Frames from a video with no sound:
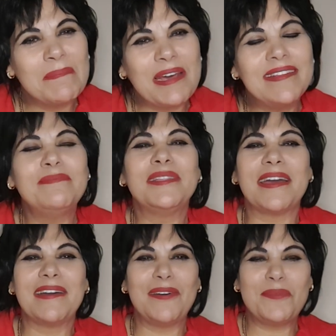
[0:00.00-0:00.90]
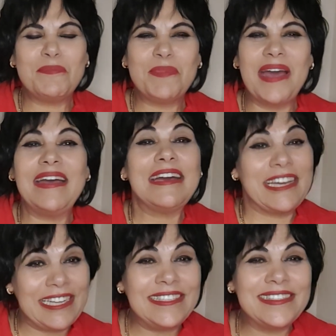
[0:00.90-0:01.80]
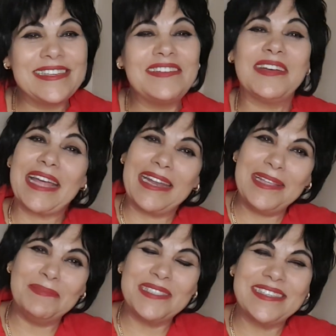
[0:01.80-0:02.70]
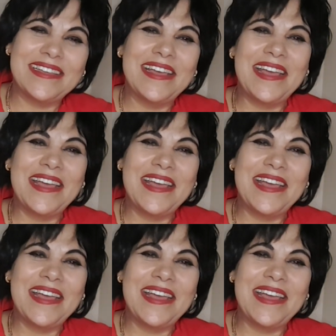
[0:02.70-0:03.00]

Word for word: مريت بتجارب غلط فتعلمت